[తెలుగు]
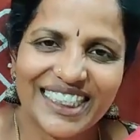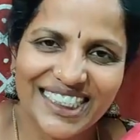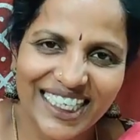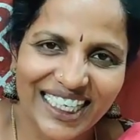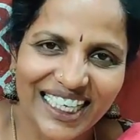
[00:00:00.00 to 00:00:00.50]

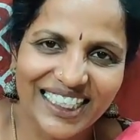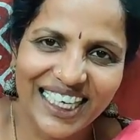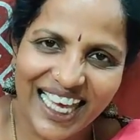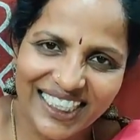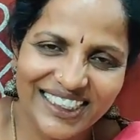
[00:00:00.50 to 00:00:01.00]

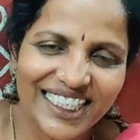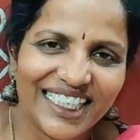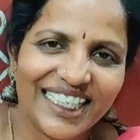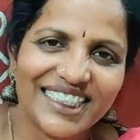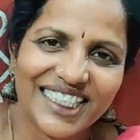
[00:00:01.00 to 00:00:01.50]
నచ్చినట్లయితే లైక్
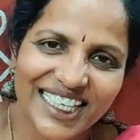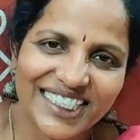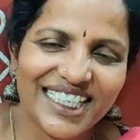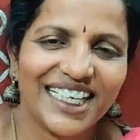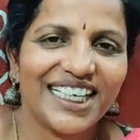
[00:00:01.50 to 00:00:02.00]
చేయండి
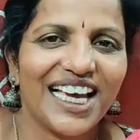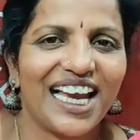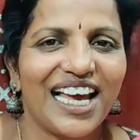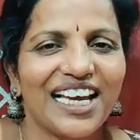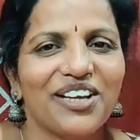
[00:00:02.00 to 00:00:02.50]
షేర్ చేయండి
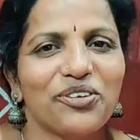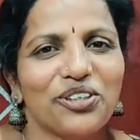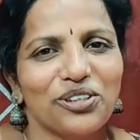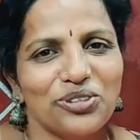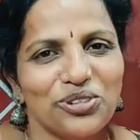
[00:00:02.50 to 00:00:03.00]
అలాగే
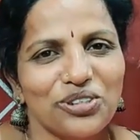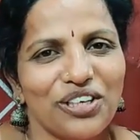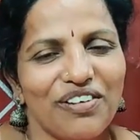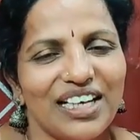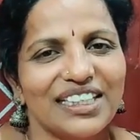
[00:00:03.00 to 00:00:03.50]
కొత్తగా
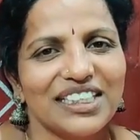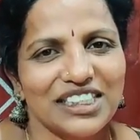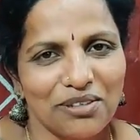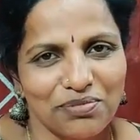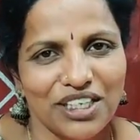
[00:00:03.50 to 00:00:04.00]
చూస్తున్న
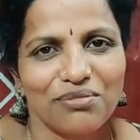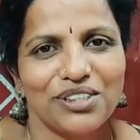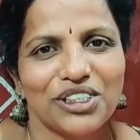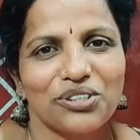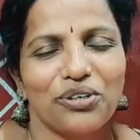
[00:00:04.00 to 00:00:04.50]
వాళ్ళైతే
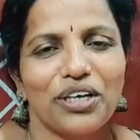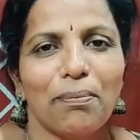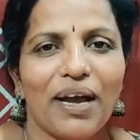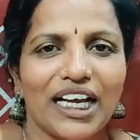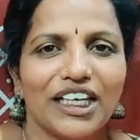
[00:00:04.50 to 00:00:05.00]
సబ్స్క్రైబ్
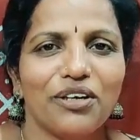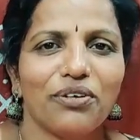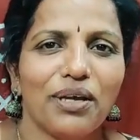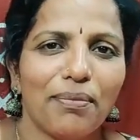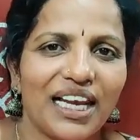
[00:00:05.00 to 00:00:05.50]
చేసుకోండి పక్కనే
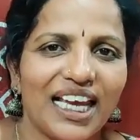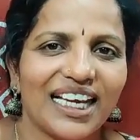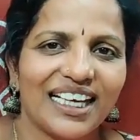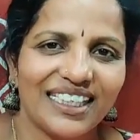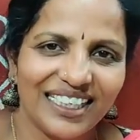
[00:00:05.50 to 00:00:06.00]
ఉన్న బెల్
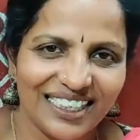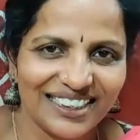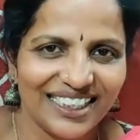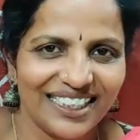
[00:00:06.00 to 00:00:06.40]
ఐకాన్ని క్లిక్